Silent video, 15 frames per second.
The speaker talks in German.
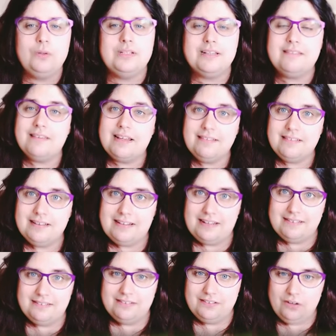Und ich zeige dir
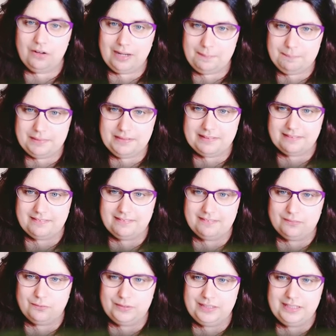gleich noch ein Bild, das
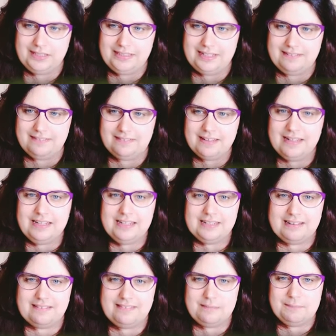siehst du hier jetzt.
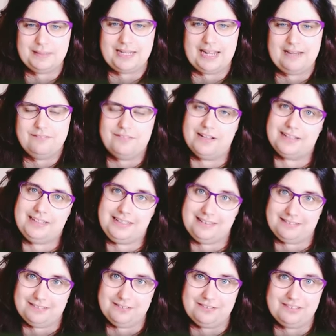Da sieht man einfach
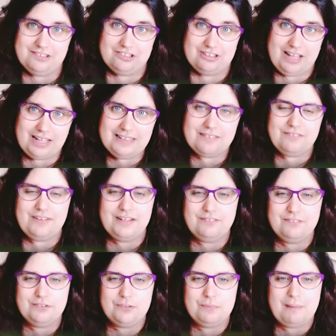nicht nur das
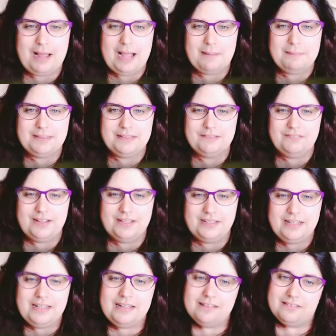Starterpferd wird überarbeitet werden,
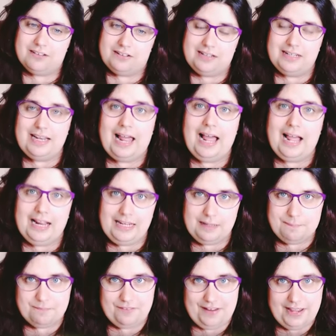sondern
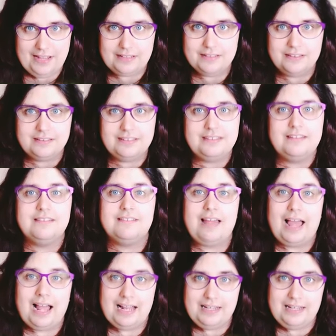alle Pferde, die das